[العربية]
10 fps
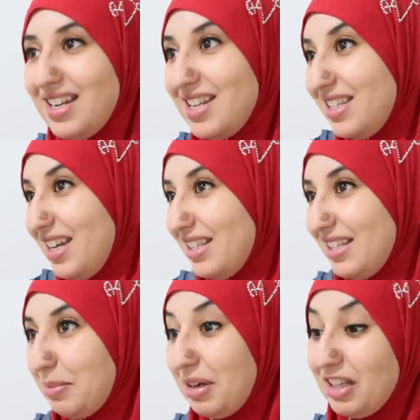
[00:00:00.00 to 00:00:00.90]
لا
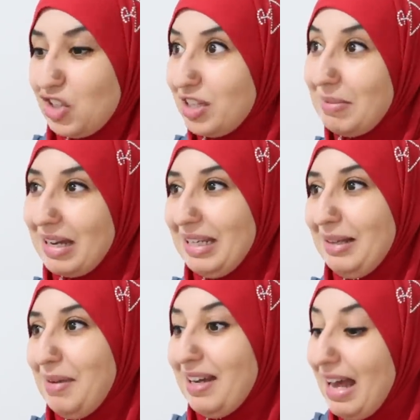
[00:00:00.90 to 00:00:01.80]
زيانتي تبارك الله جات معاك
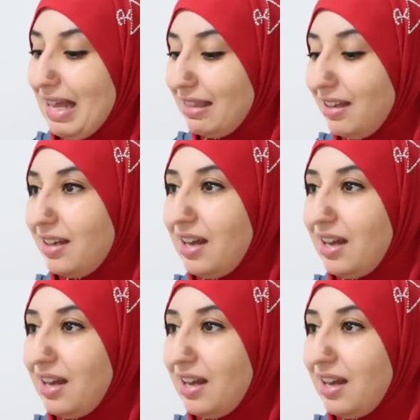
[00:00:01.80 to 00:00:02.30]
الحماله عندك